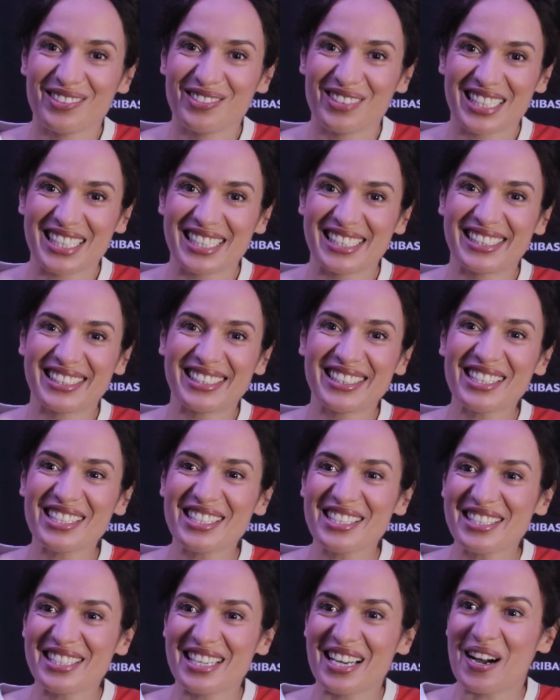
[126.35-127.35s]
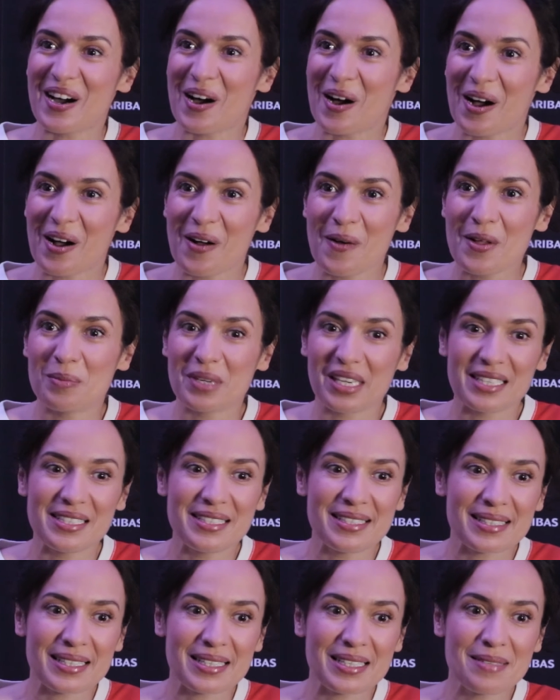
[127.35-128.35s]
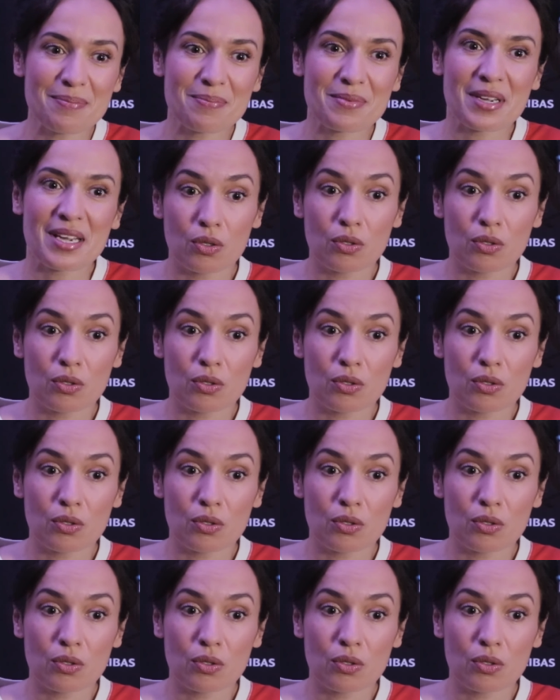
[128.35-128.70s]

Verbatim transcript: Washington, il y a Meryl Streep,